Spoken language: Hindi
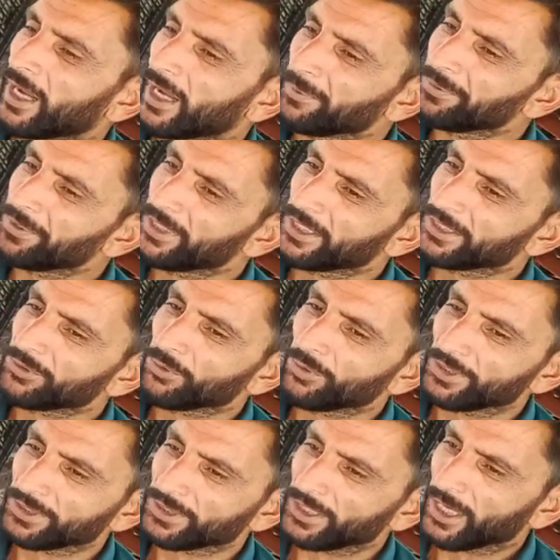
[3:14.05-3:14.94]
अब ये
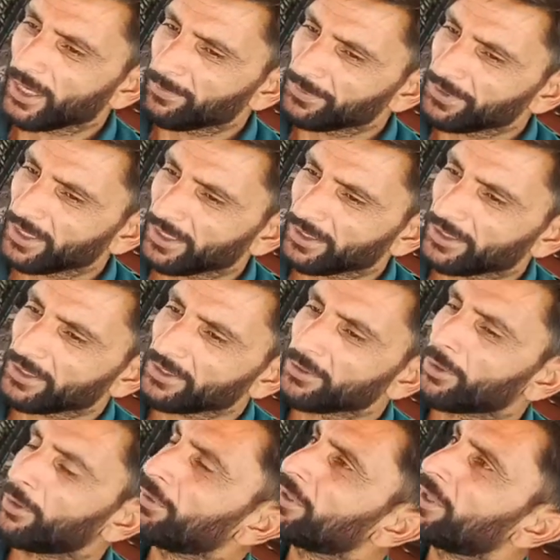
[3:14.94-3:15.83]
जो इनके अपने
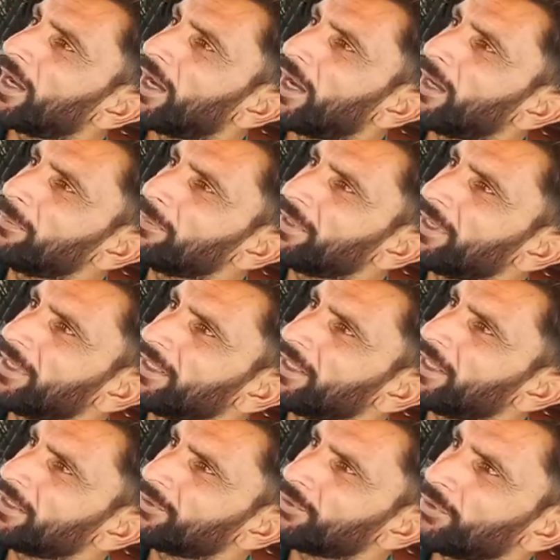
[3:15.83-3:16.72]
अंडरग्राउंड काम है
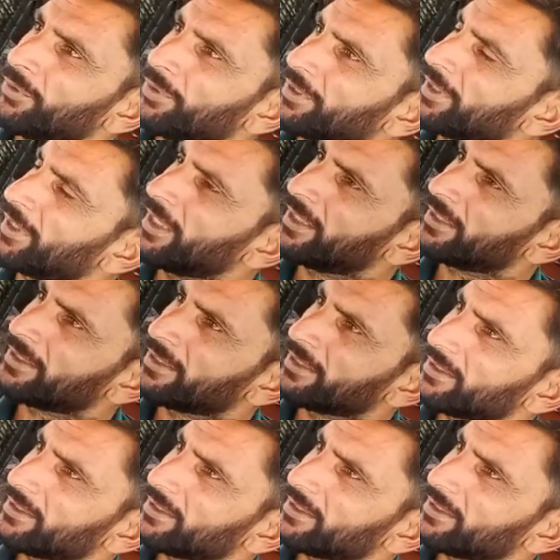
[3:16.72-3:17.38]
या जो इनके